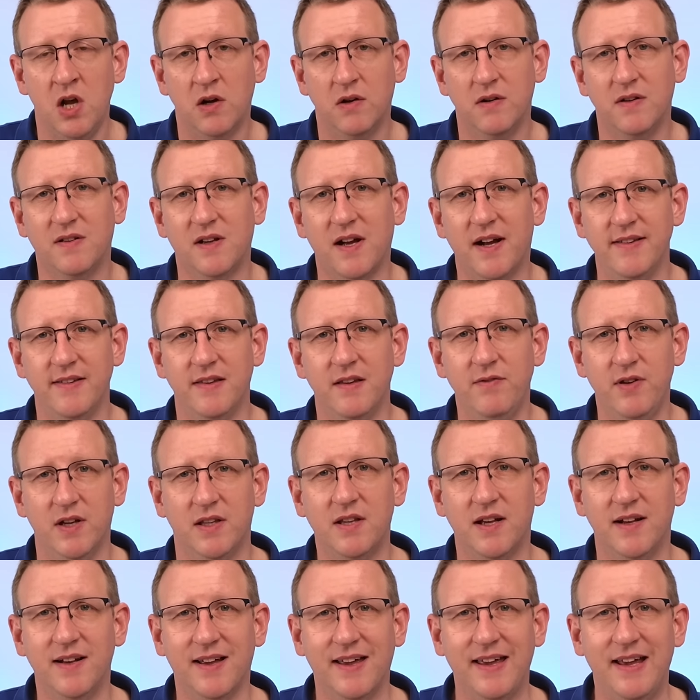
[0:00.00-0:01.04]
das Ganze wird
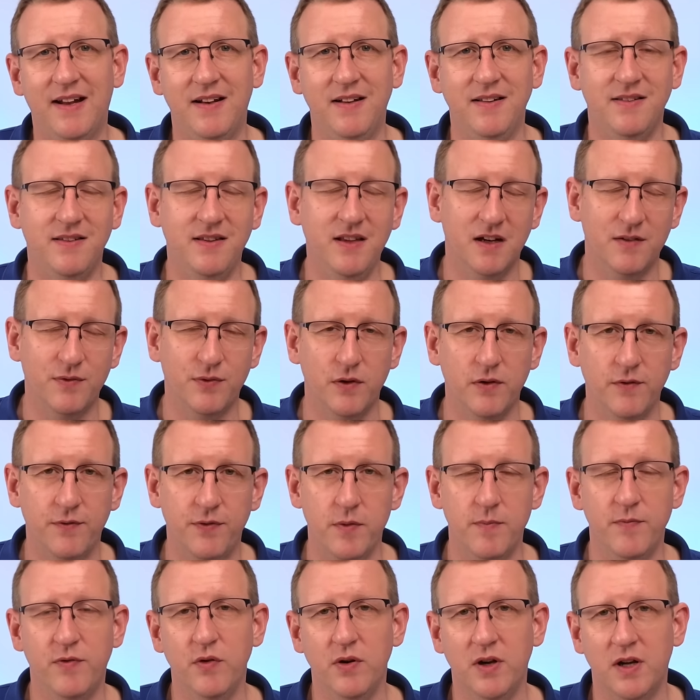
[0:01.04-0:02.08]
dann realisiert von
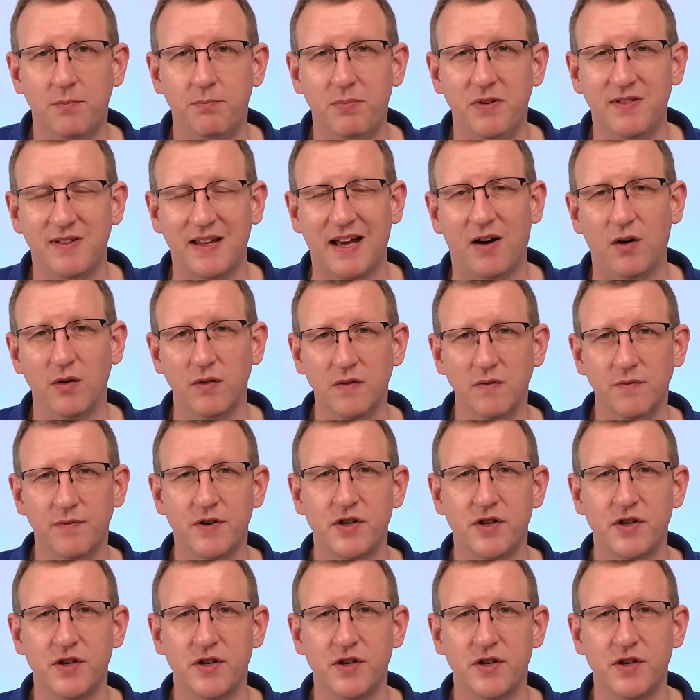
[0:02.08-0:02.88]
500 bis 1000